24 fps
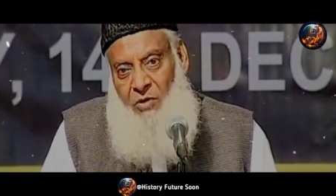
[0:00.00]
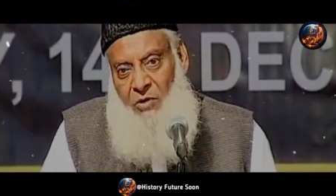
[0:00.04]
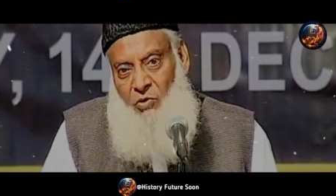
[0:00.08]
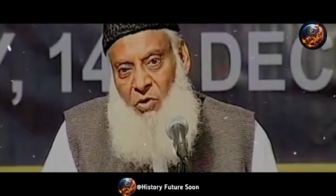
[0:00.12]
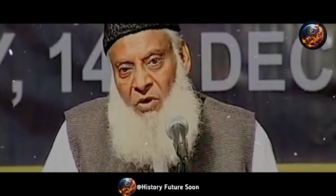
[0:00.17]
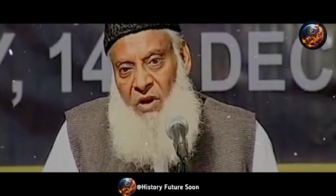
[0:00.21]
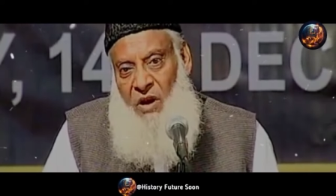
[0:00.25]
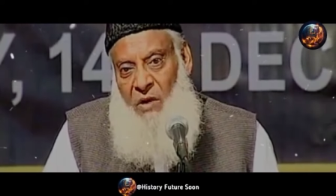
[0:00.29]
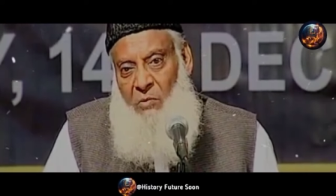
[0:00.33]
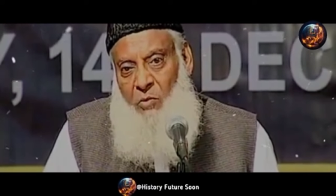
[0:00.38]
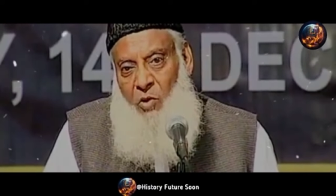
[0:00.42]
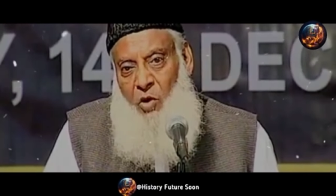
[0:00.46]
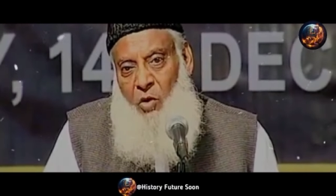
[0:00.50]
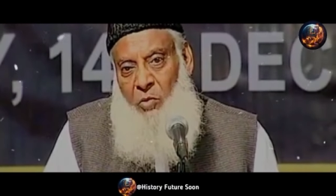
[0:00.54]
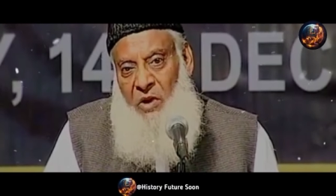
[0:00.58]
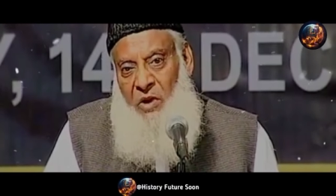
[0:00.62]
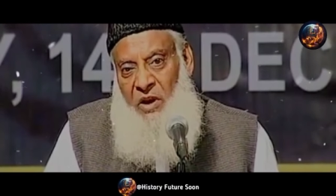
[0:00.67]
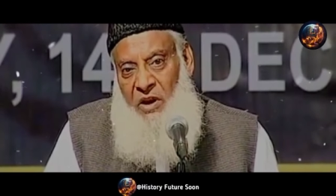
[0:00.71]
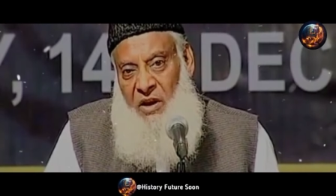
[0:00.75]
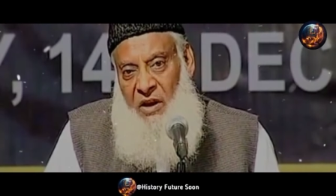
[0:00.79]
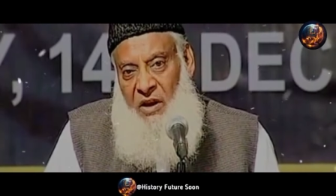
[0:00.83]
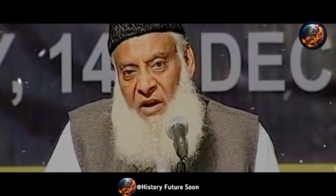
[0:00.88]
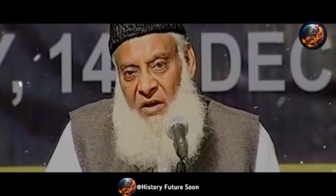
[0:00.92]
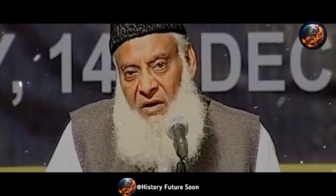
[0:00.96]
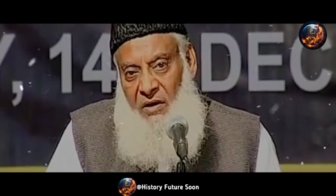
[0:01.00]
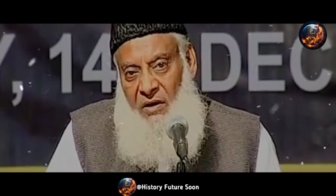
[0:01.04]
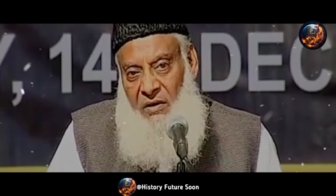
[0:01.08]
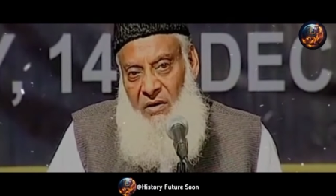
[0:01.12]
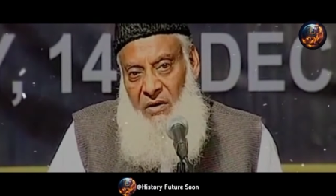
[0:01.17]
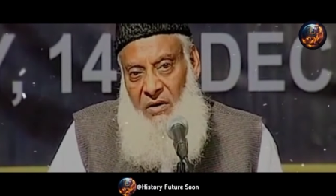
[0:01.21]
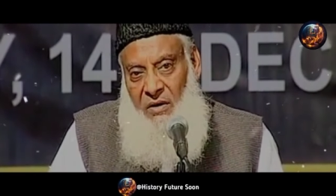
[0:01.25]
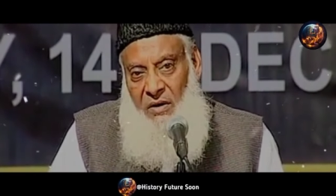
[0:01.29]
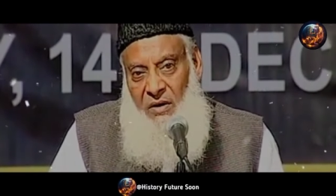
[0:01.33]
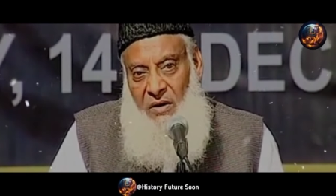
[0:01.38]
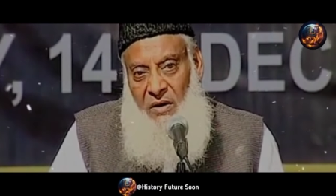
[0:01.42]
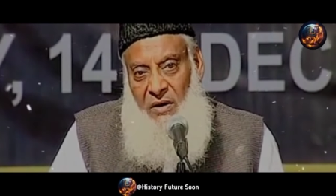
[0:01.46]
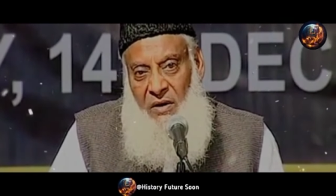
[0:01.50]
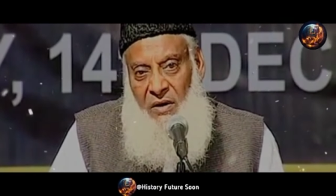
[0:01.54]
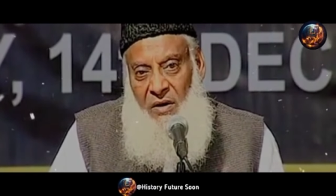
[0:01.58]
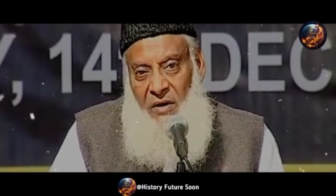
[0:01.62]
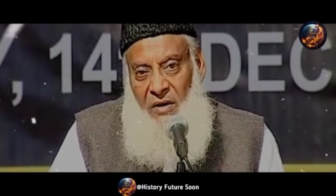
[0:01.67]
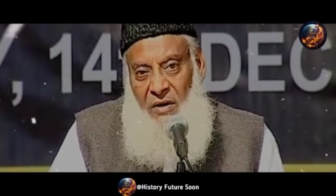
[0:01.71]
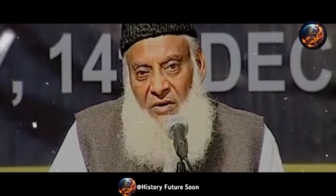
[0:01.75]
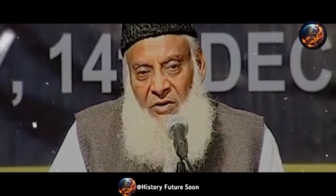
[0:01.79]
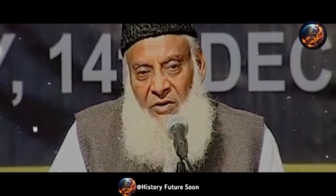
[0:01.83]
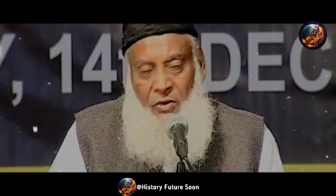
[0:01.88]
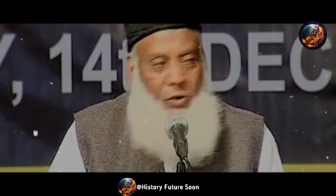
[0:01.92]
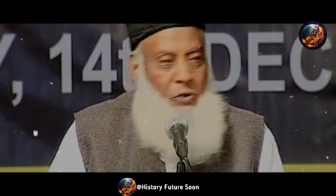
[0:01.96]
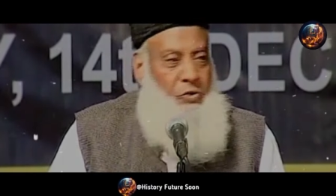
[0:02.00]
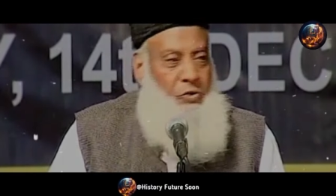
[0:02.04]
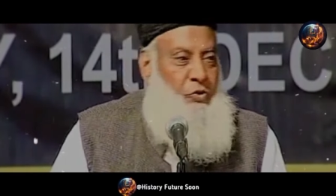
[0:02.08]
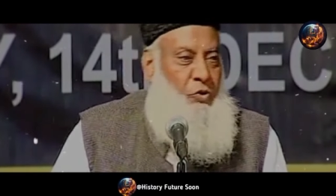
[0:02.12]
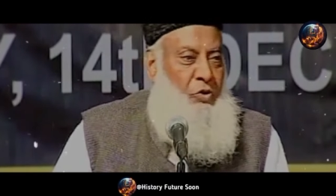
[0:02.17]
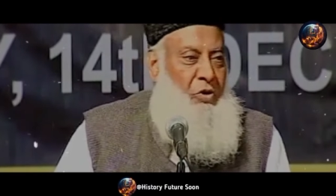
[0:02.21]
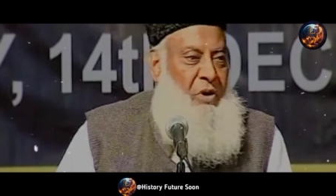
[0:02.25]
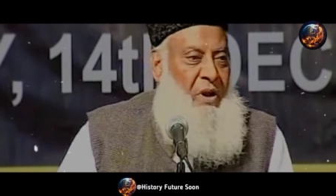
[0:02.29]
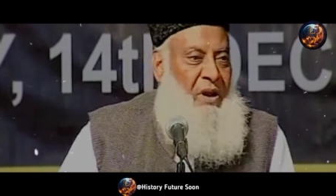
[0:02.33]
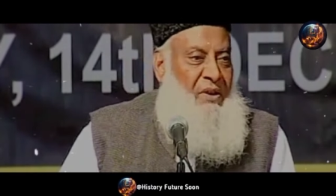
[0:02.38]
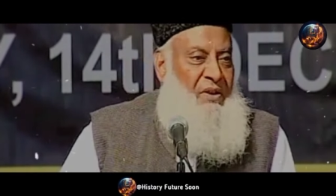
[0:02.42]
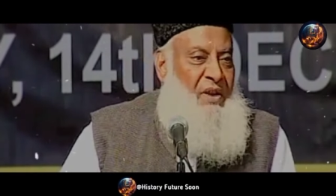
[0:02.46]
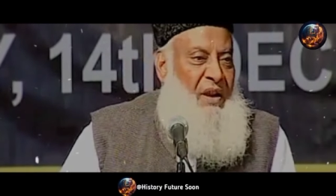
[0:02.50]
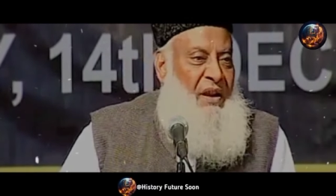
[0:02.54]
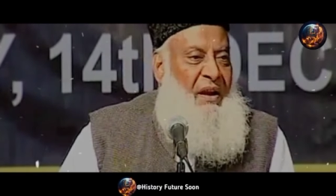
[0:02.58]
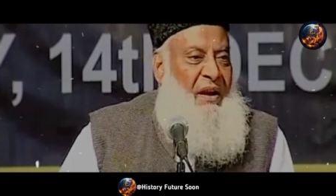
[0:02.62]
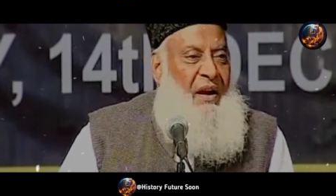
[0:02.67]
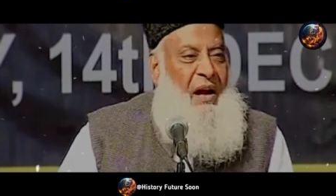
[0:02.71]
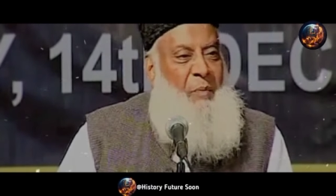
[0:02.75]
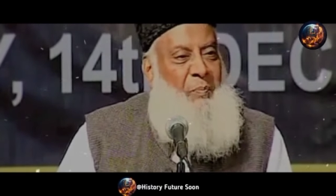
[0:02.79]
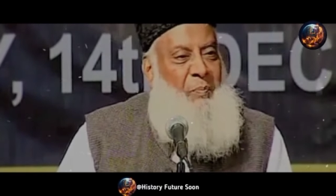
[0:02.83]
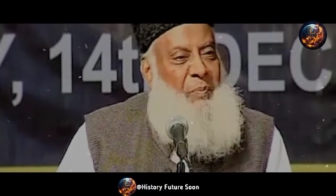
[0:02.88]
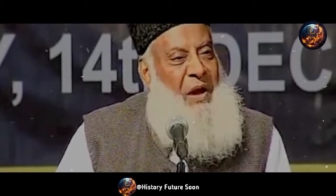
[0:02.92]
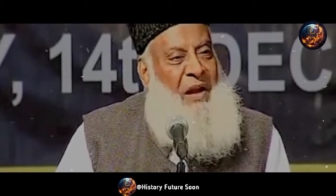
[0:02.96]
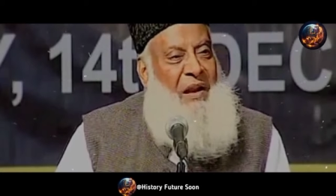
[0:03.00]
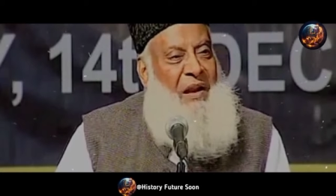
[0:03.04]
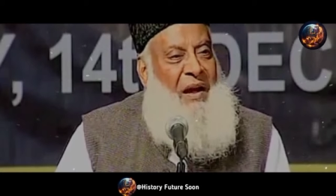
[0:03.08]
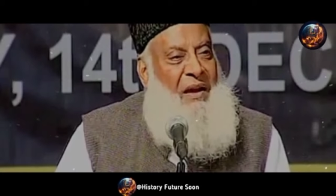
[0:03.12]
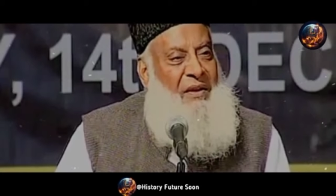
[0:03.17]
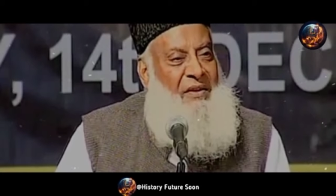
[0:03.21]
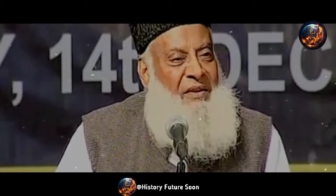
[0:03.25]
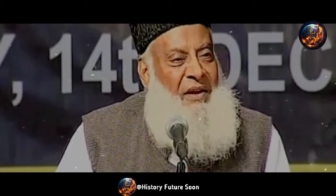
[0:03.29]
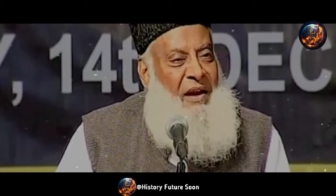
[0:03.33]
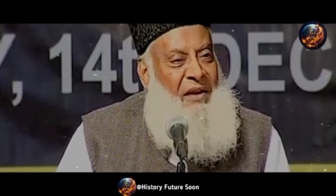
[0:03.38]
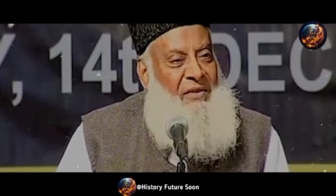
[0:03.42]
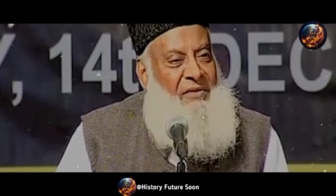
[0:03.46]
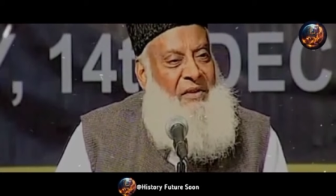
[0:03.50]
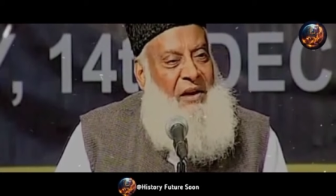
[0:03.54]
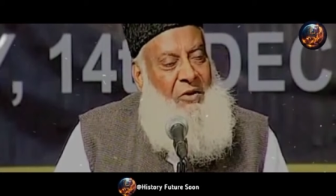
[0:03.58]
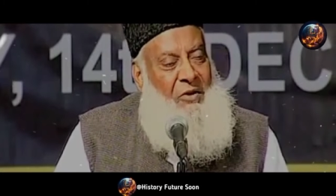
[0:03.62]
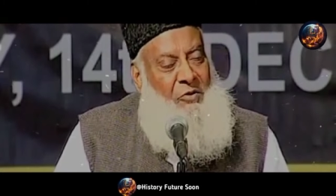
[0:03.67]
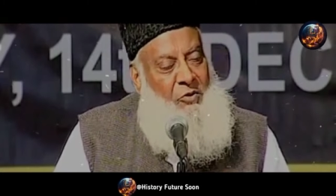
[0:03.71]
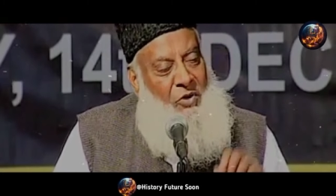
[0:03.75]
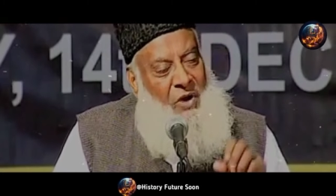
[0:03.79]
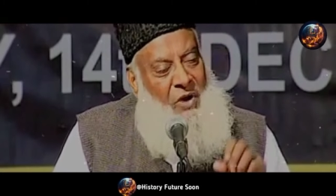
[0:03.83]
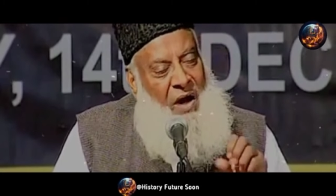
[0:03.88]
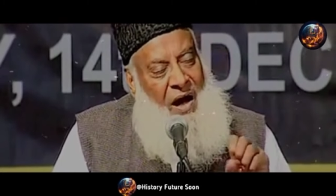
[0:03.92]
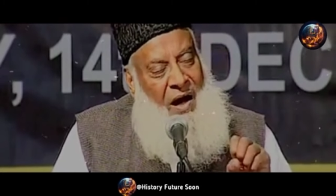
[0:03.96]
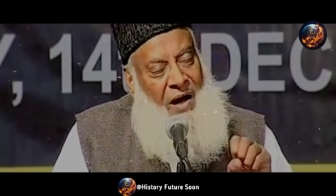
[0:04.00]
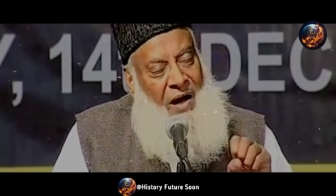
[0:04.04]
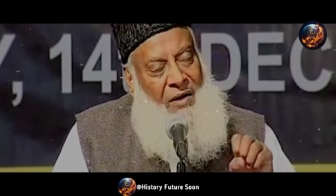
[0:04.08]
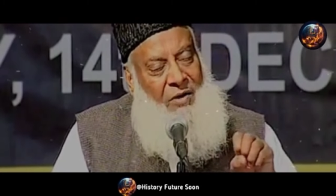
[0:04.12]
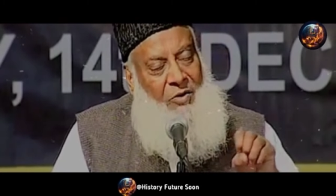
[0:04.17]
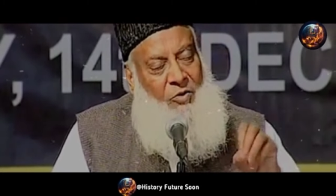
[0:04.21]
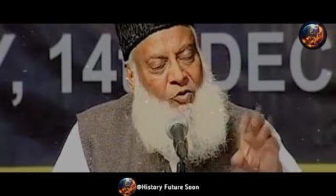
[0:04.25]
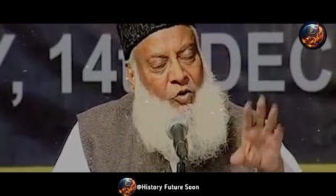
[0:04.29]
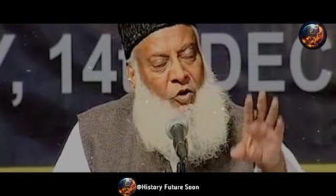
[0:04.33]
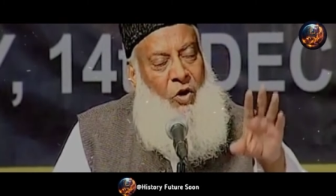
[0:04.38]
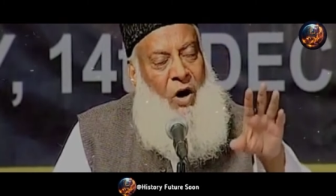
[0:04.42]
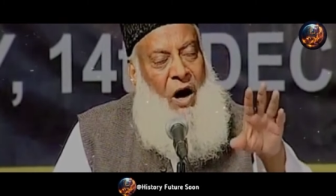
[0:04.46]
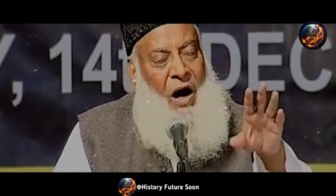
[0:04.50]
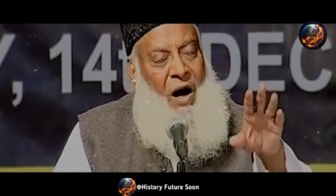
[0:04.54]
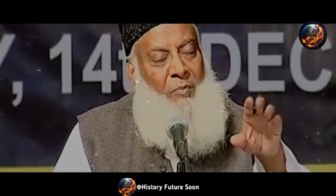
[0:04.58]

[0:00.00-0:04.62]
व तो हजूर का तरीका पहला क्या था कुरान